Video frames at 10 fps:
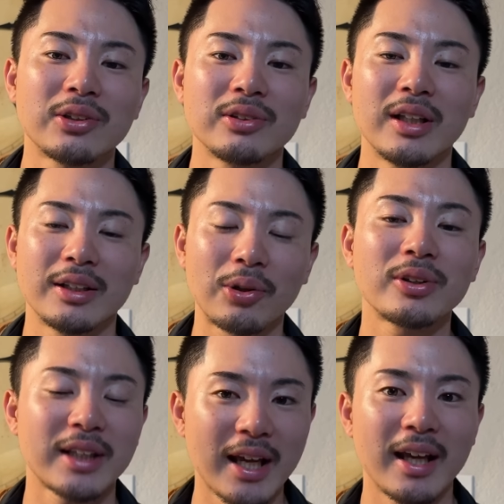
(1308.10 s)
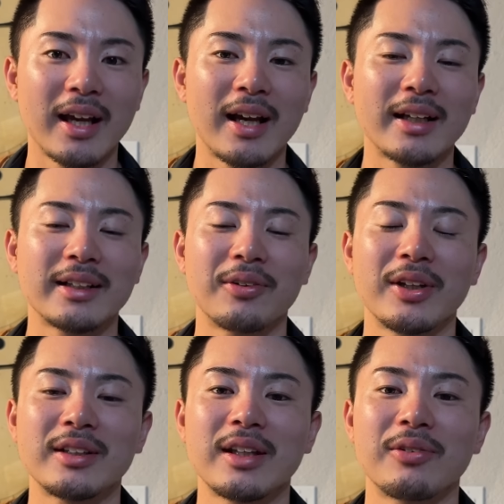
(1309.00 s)
えー、取って、えー、相手よ
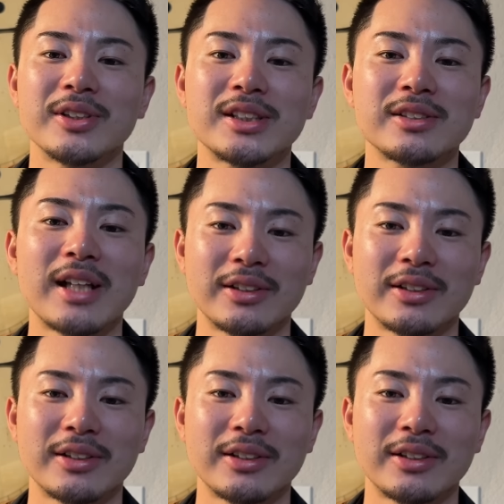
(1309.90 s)
り1点より少